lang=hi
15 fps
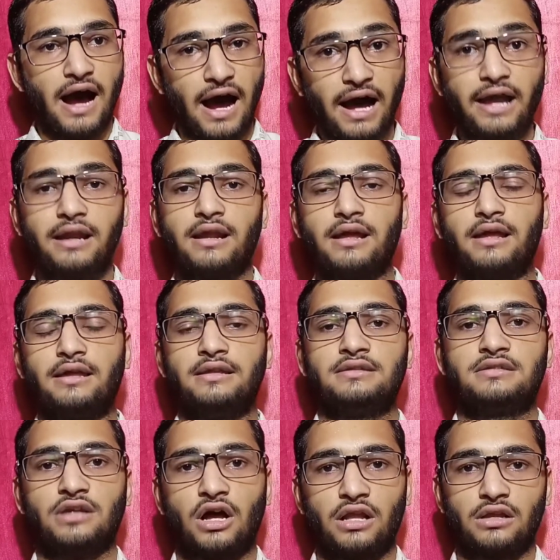हर
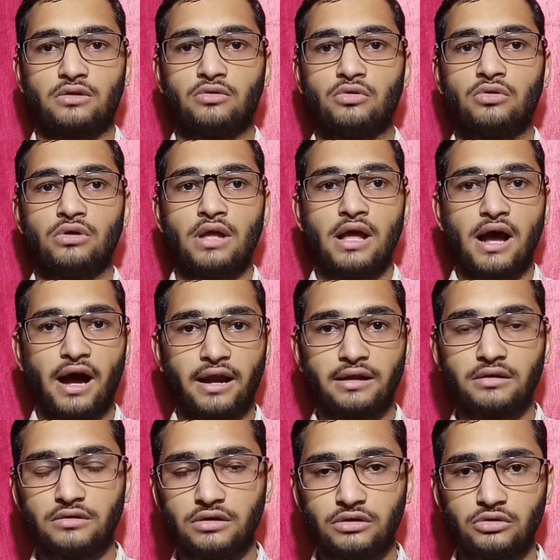इंसान को
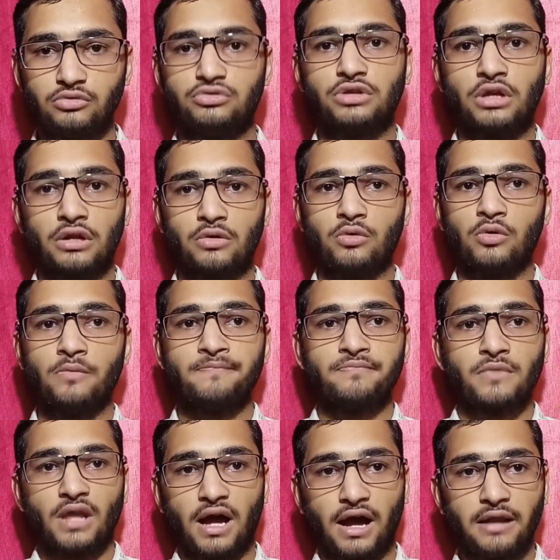हर यूज़र को
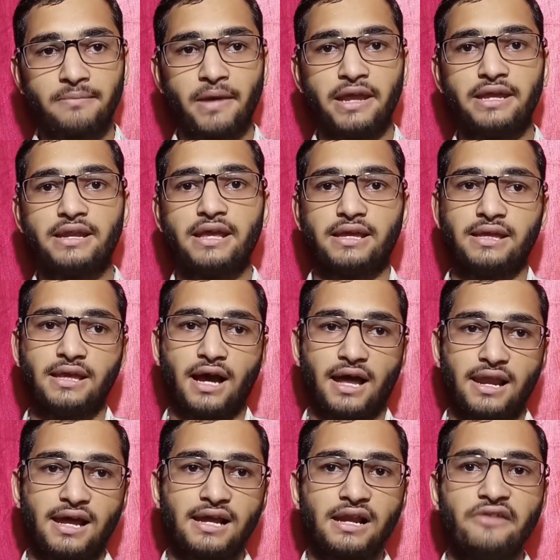हर महीने की
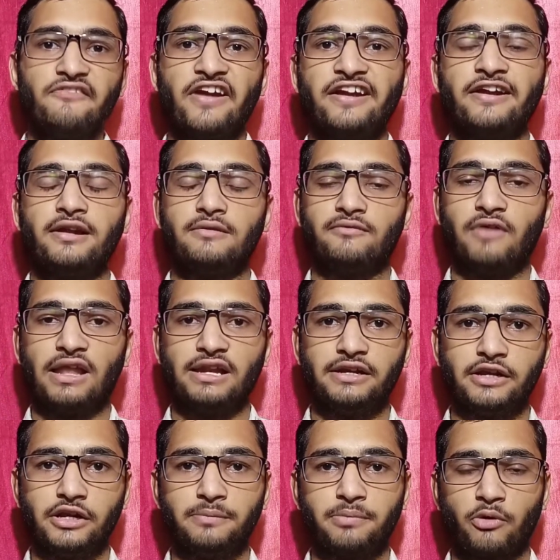अलग अलग
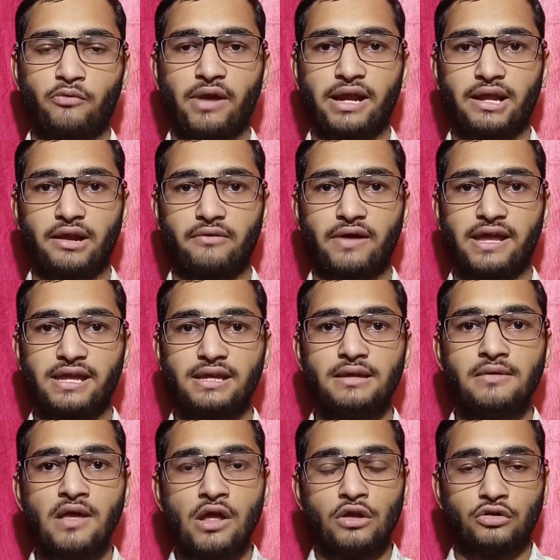वैलिडिटी प्रोवाइड करवाएगी
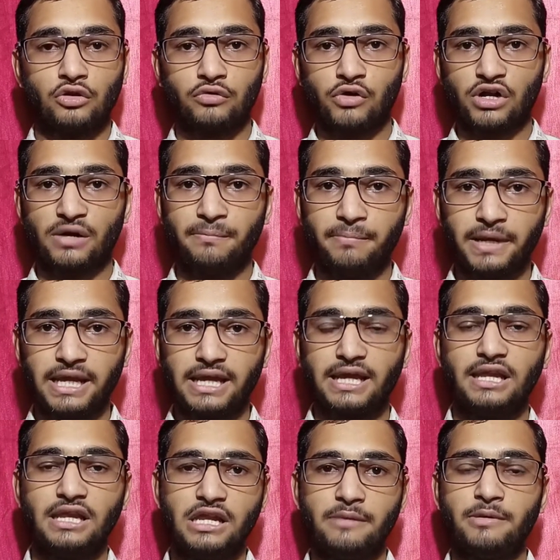तो कंपनी
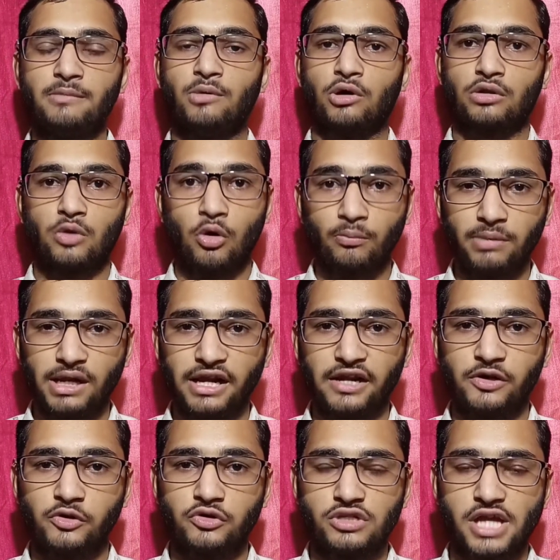के लिए भी बहुत
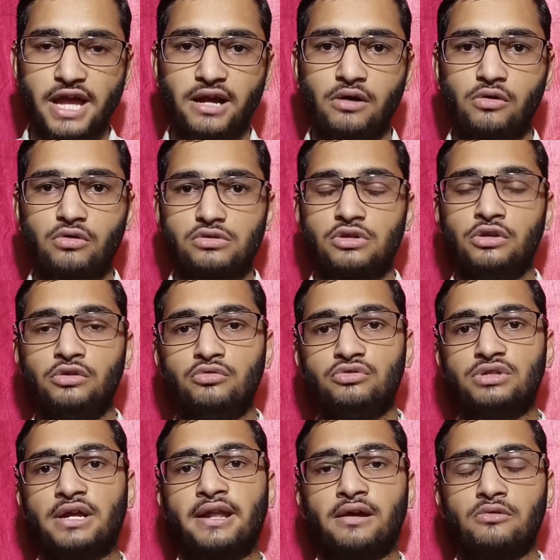कॉम्प्लिकेटेड हो जाएगा और जो
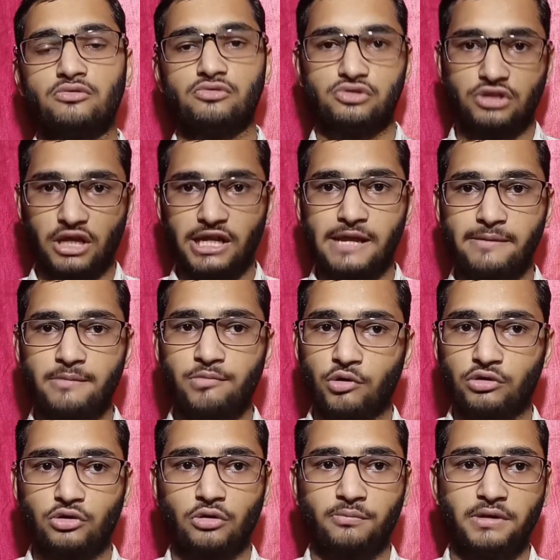यूज़र है उसके लिए भी
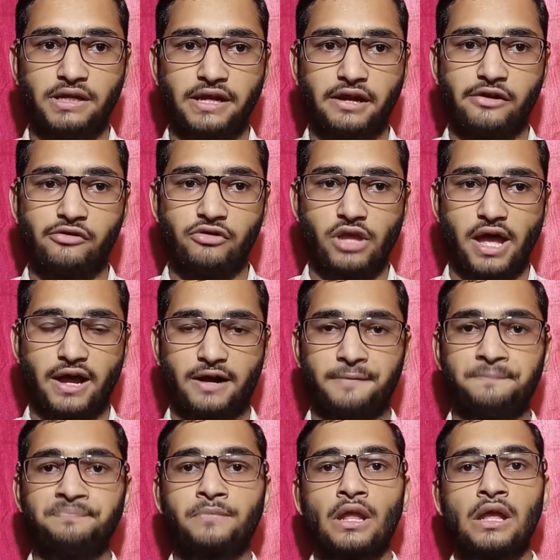बहुत कॉम्प्लिकेटेड हो जाएगा